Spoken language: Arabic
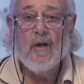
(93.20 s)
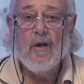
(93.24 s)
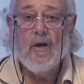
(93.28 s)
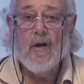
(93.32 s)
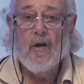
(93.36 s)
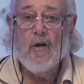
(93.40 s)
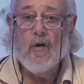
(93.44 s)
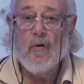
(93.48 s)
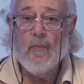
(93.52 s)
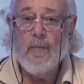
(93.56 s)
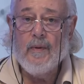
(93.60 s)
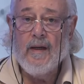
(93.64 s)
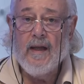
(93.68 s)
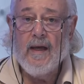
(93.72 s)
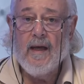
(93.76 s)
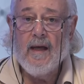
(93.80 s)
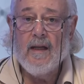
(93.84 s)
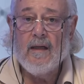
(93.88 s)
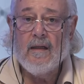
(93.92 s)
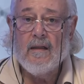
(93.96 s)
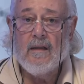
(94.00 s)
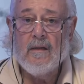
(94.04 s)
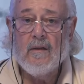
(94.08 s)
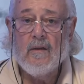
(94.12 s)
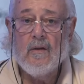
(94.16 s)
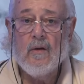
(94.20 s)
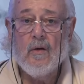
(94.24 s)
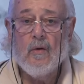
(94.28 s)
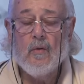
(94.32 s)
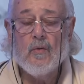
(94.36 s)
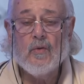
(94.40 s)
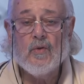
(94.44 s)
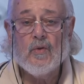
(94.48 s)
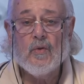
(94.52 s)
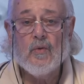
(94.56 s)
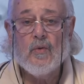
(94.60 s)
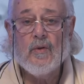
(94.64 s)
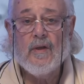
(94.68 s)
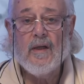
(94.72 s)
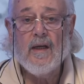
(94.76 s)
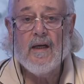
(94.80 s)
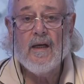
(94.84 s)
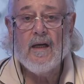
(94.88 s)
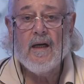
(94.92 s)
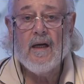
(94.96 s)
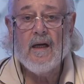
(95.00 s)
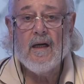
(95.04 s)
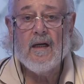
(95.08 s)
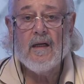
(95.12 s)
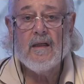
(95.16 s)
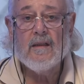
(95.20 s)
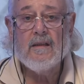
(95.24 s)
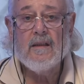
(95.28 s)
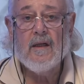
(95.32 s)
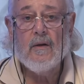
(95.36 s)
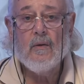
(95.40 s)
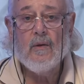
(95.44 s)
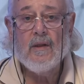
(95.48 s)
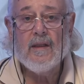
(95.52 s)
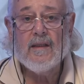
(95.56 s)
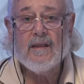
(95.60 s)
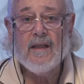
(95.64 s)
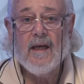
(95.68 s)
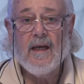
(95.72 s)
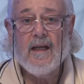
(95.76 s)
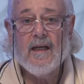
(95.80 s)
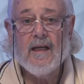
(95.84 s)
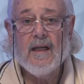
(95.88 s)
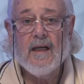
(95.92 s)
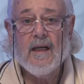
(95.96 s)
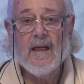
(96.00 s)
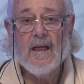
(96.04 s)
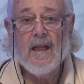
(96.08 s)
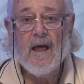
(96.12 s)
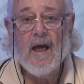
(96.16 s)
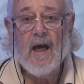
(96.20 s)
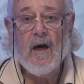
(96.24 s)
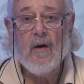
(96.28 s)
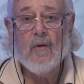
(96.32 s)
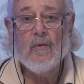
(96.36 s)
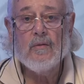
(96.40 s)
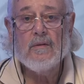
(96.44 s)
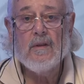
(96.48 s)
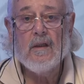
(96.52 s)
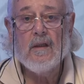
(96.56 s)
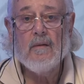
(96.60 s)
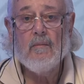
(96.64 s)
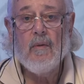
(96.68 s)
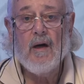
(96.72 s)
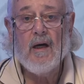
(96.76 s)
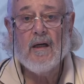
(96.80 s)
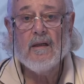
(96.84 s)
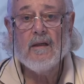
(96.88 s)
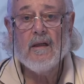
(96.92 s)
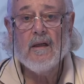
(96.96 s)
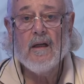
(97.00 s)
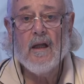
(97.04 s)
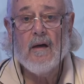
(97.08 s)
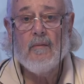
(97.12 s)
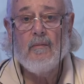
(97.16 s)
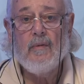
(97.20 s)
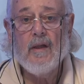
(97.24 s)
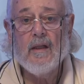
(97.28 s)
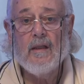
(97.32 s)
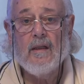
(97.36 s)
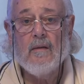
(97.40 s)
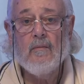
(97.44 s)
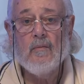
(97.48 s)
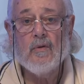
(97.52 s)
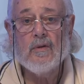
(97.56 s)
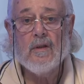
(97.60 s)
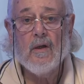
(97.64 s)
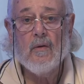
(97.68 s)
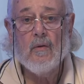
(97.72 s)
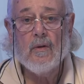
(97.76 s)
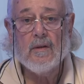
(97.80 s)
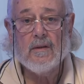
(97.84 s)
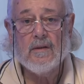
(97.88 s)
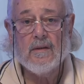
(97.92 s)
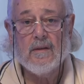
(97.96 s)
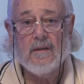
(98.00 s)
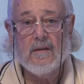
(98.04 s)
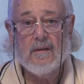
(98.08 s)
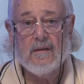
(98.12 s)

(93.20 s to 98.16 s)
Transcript: لبنان وسوريا دولتين على حوض البحر الأبيض المتوسط